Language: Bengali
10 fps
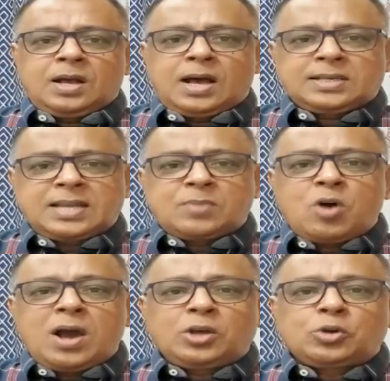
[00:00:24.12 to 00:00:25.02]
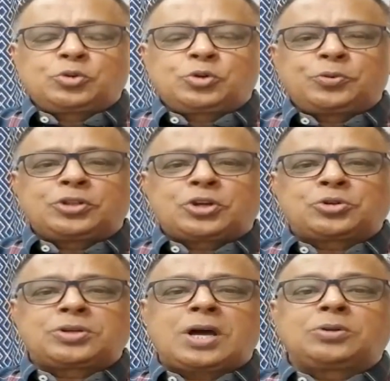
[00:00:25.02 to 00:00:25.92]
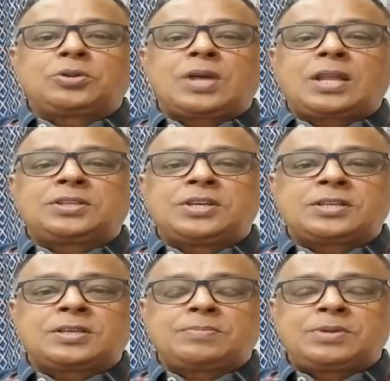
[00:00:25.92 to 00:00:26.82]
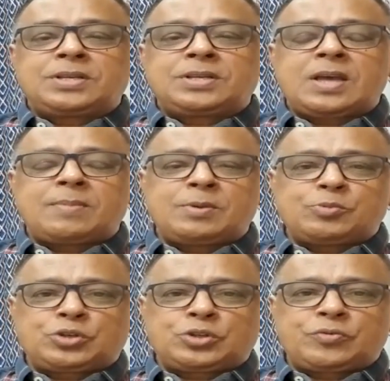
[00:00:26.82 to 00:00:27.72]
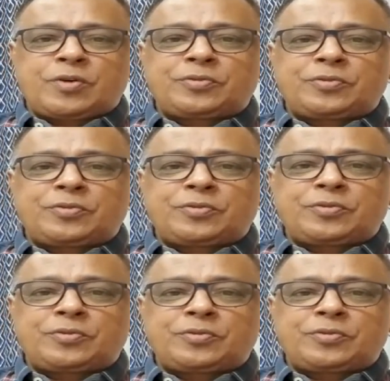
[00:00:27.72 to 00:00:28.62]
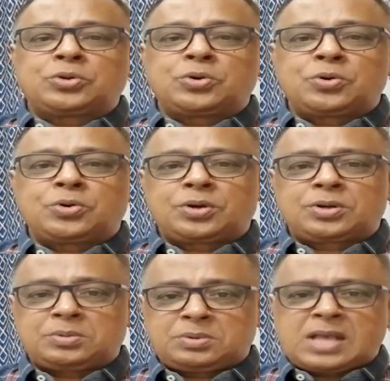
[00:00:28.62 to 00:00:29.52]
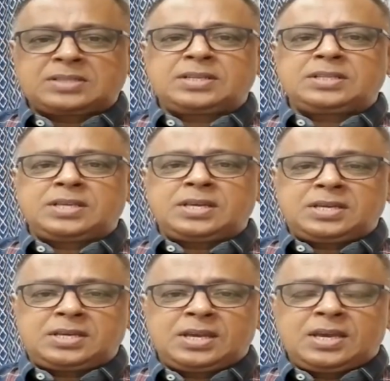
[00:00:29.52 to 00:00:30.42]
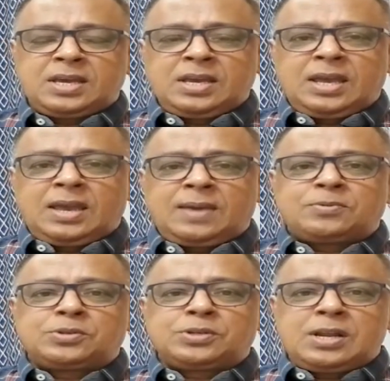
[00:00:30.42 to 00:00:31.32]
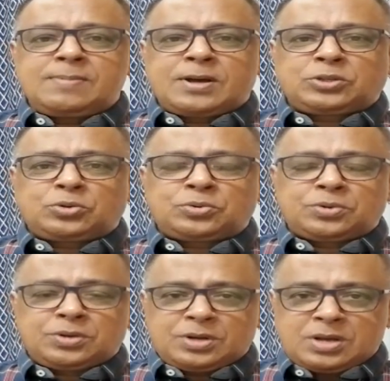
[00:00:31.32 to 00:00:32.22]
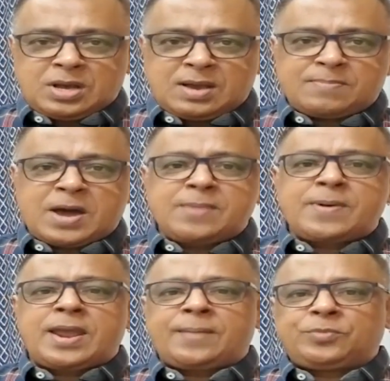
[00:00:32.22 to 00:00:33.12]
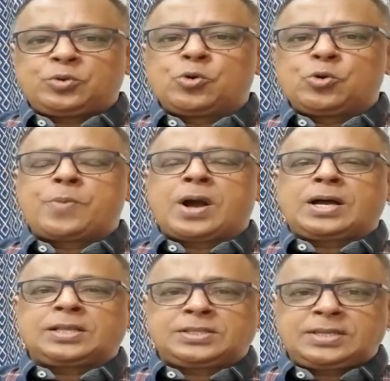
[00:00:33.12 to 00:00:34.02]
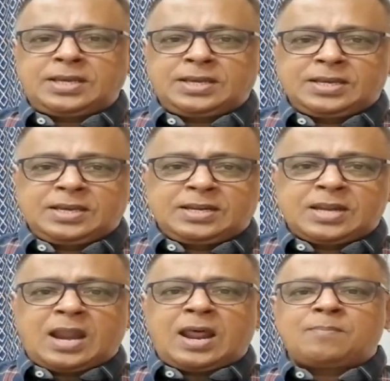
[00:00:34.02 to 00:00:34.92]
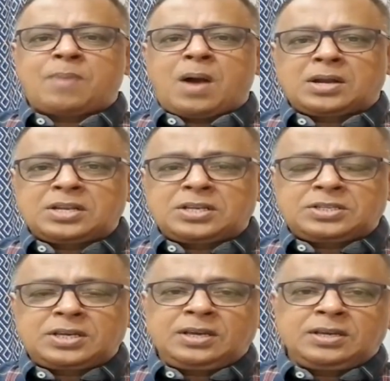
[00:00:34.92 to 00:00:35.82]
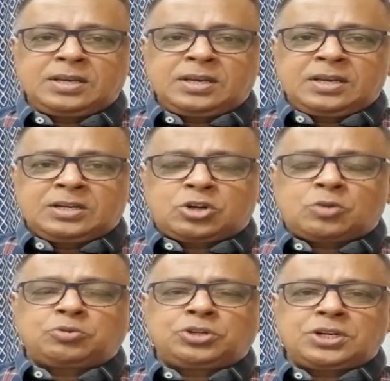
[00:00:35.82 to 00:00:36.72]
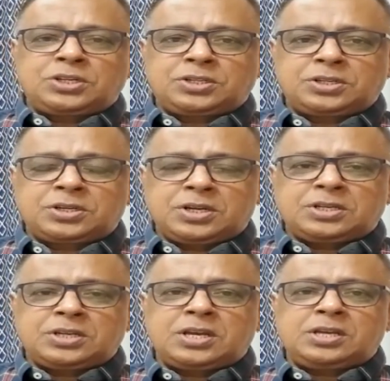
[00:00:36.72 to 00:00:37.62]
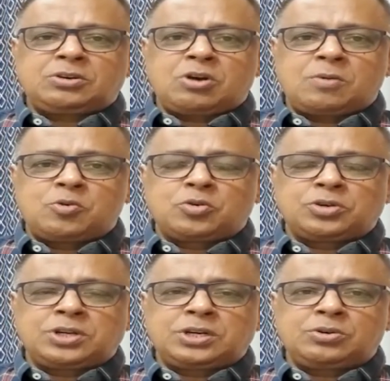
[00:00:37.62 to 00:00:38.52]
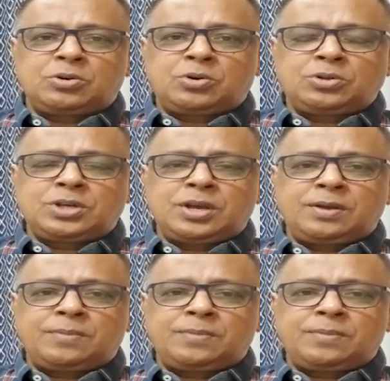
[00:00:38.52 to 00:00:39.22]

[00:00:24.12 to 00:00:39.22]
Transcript: আসসালামু আলাইকুম সুপ্রিয় দর্শক স্বাগত জানাচ্ছি এস এম টি এস আমি মুস্তফা ফিরোজ দর্শক রাজনীতি এবং নির্বাচন বারে বারে ঘুরপাক খাচ্ছে নানান বাক নিচ্ছে সর্বশেষ যেই খবর সেটি হলো যে